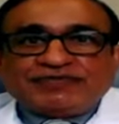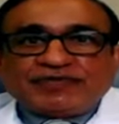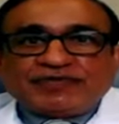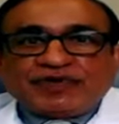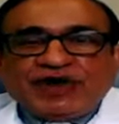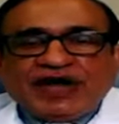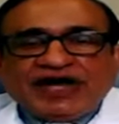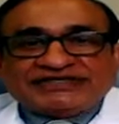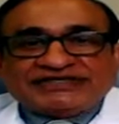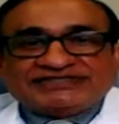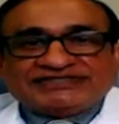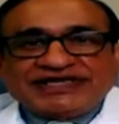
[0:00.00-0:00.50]
ఇప్పుడు
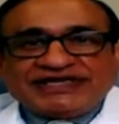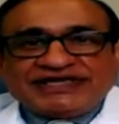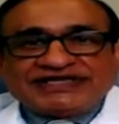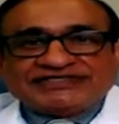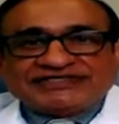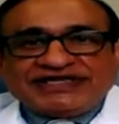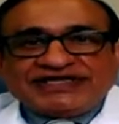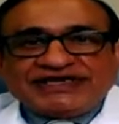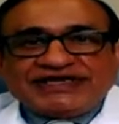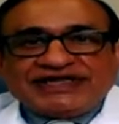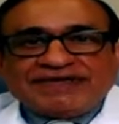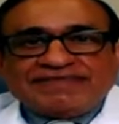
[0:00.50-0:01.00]
ఆ
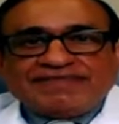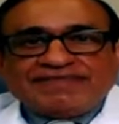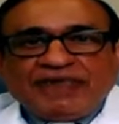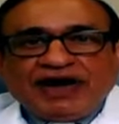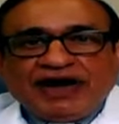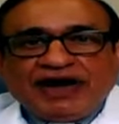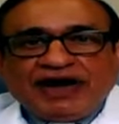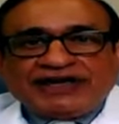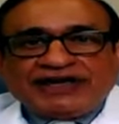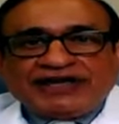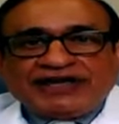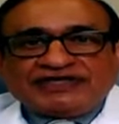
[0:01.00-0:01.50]
సెల్స్ అన్ని
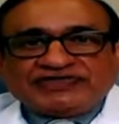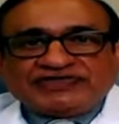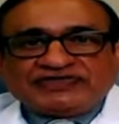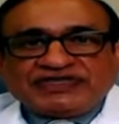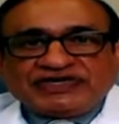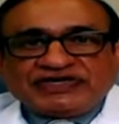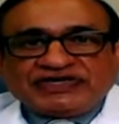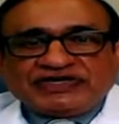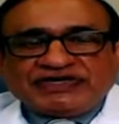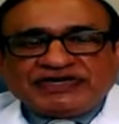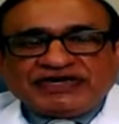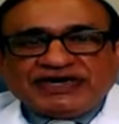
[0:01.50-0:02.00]
బాగా
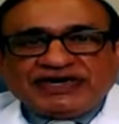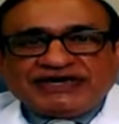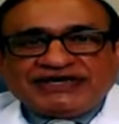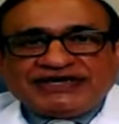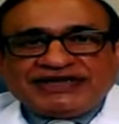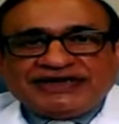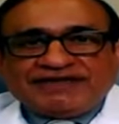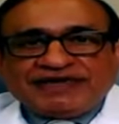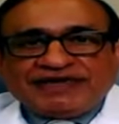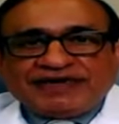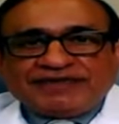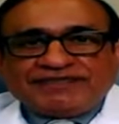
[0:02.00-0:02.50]
థిక్గా
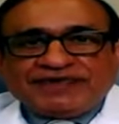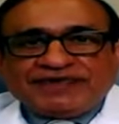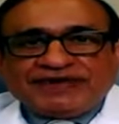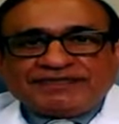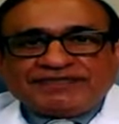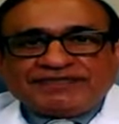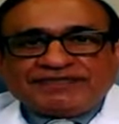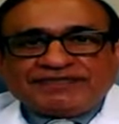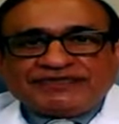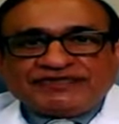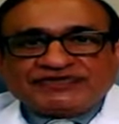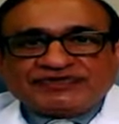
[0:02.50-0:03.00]
డెవలప్
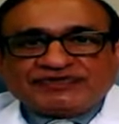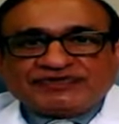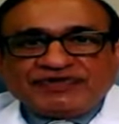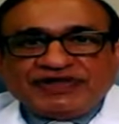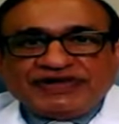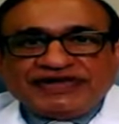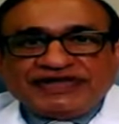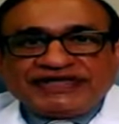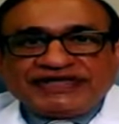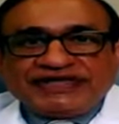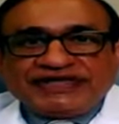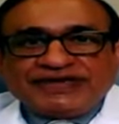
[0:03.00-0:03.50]
అయి
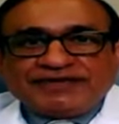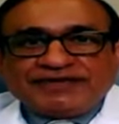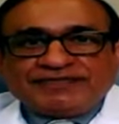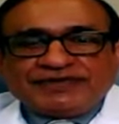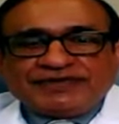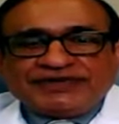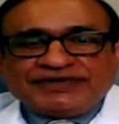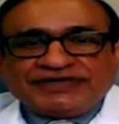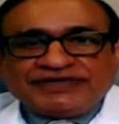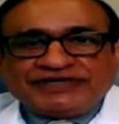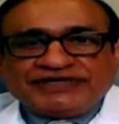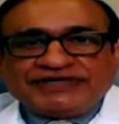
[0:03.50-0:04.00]
స్వెల్లింగ్
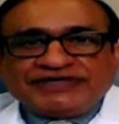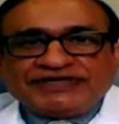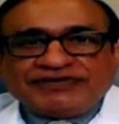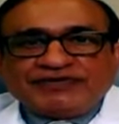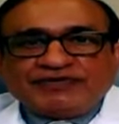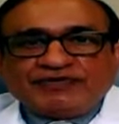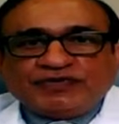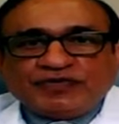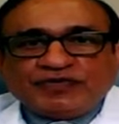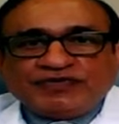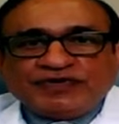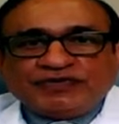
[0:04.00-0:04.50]
అయిపోయి
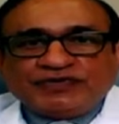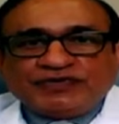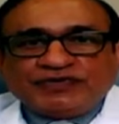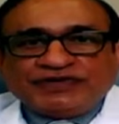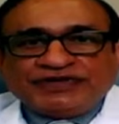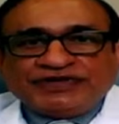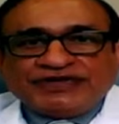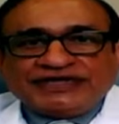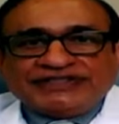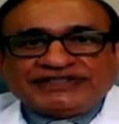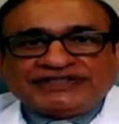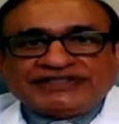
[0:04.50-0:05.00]

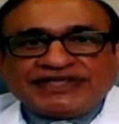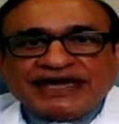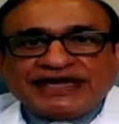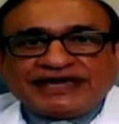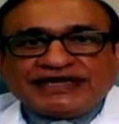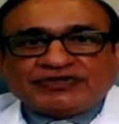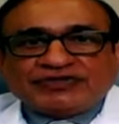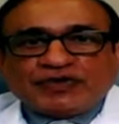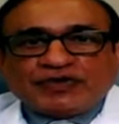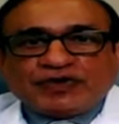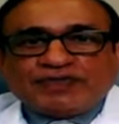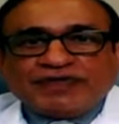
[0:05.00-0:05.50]
ఉబ్బిపోయి
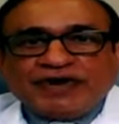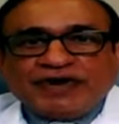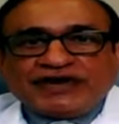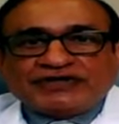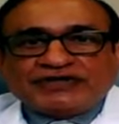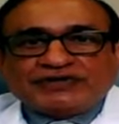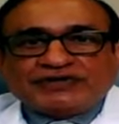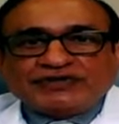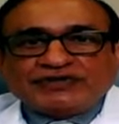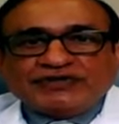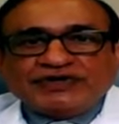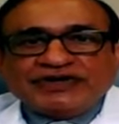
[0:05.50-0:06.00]
దానితో
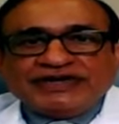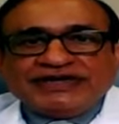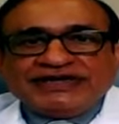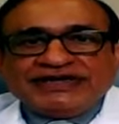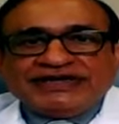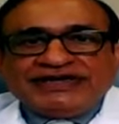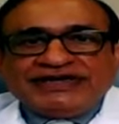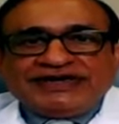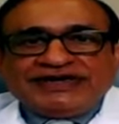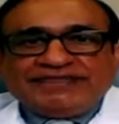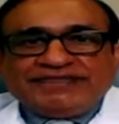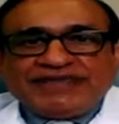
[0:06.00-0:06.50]
పాటు
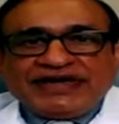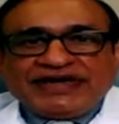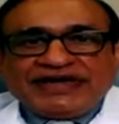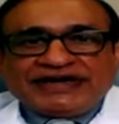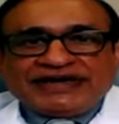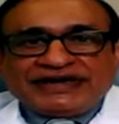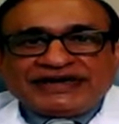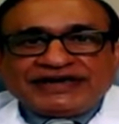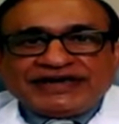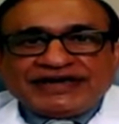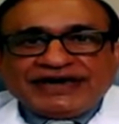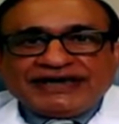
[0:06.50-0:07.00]

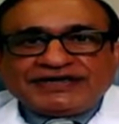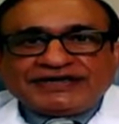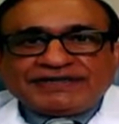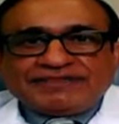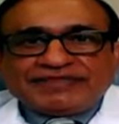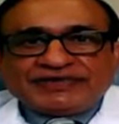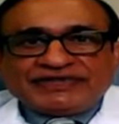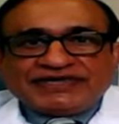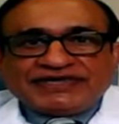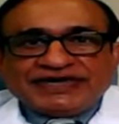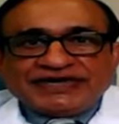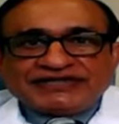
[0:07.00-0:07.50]
మేగడ లాంటి
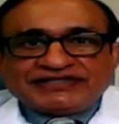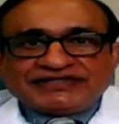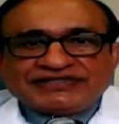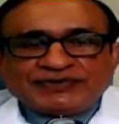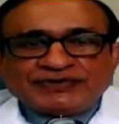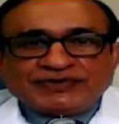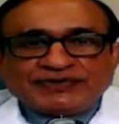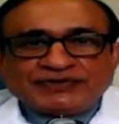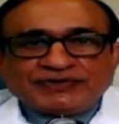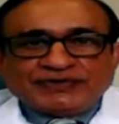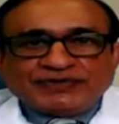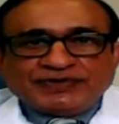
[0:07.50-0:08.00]

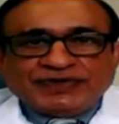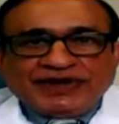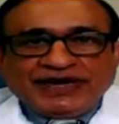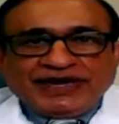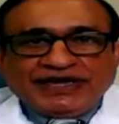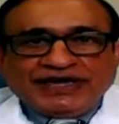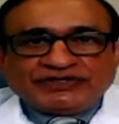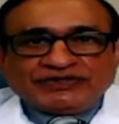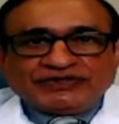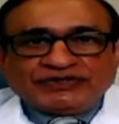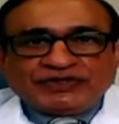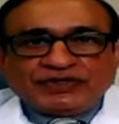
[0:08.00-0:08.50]
పదార్థం
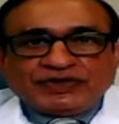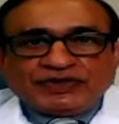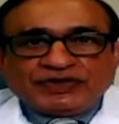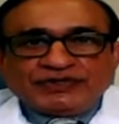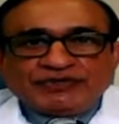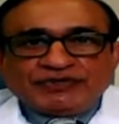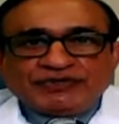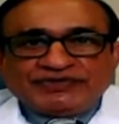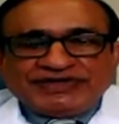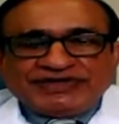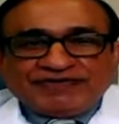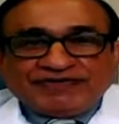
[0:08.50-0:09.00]
అందులో
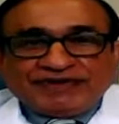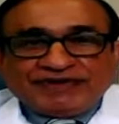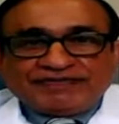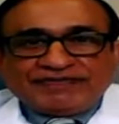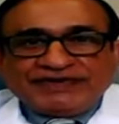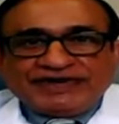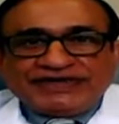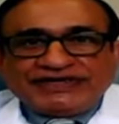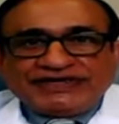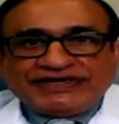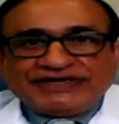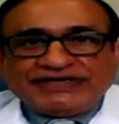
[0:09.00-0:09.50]
డెవలప్
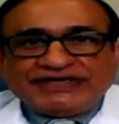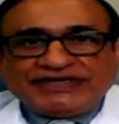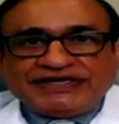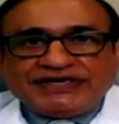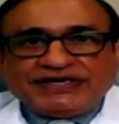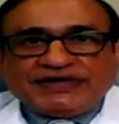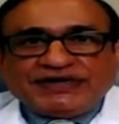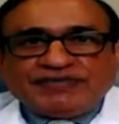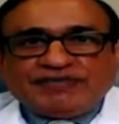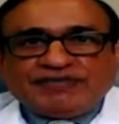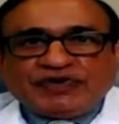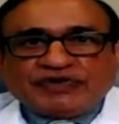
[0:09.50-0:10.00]
అయ్యి
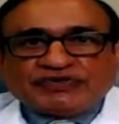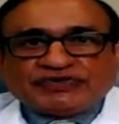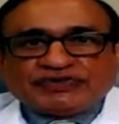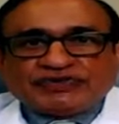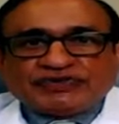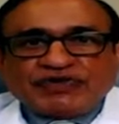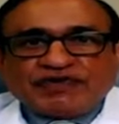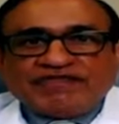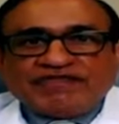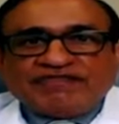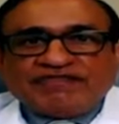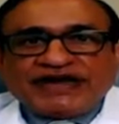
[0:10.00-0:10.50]

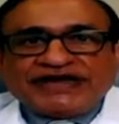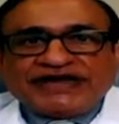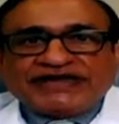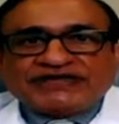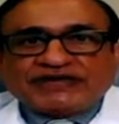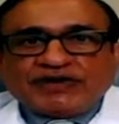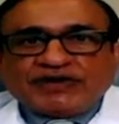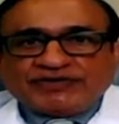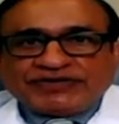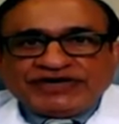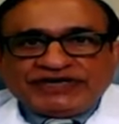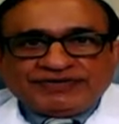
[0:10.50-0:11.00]
మొత్తం
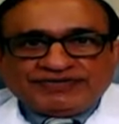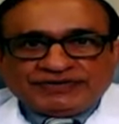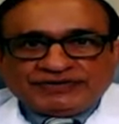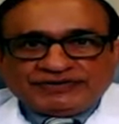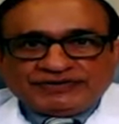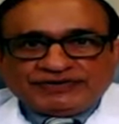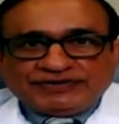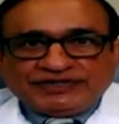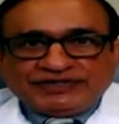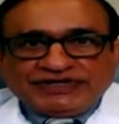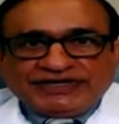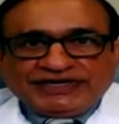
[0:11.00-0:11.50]
వైట్ అవుట్
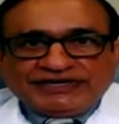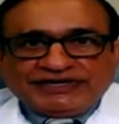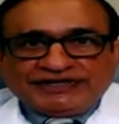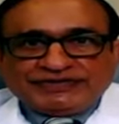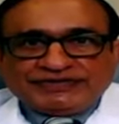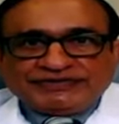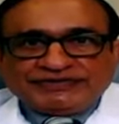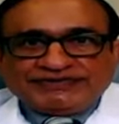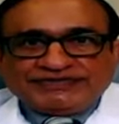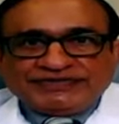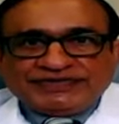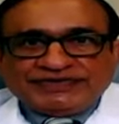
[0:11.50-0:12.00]
అయిపోతుంది
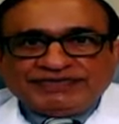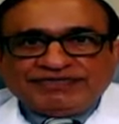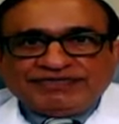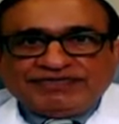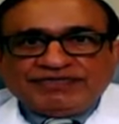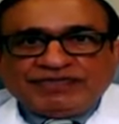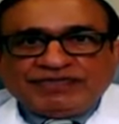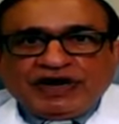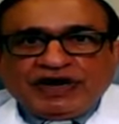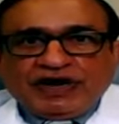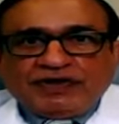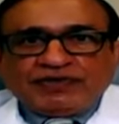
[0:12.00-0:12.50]
లంగు
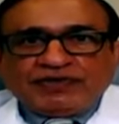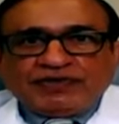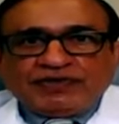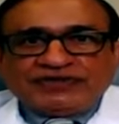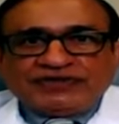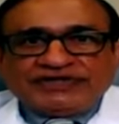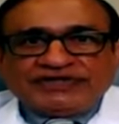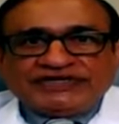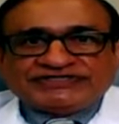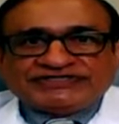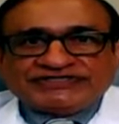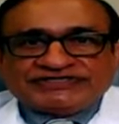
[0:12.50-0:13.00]
మామూలుగా
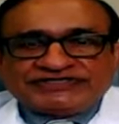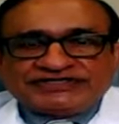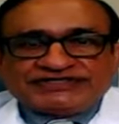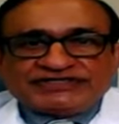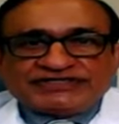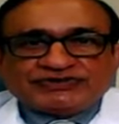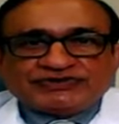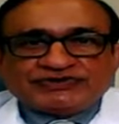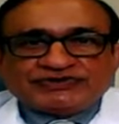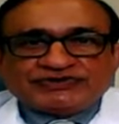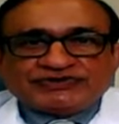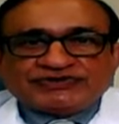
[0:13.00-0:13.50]
చెస్ట్
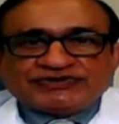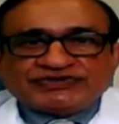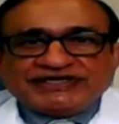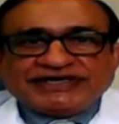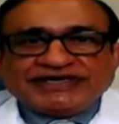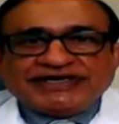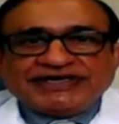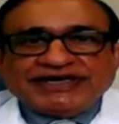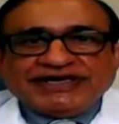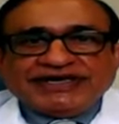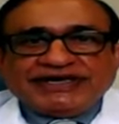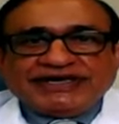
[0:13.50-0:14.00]
ఎక్స్రే చూస్తే
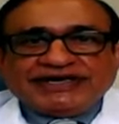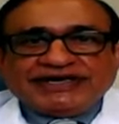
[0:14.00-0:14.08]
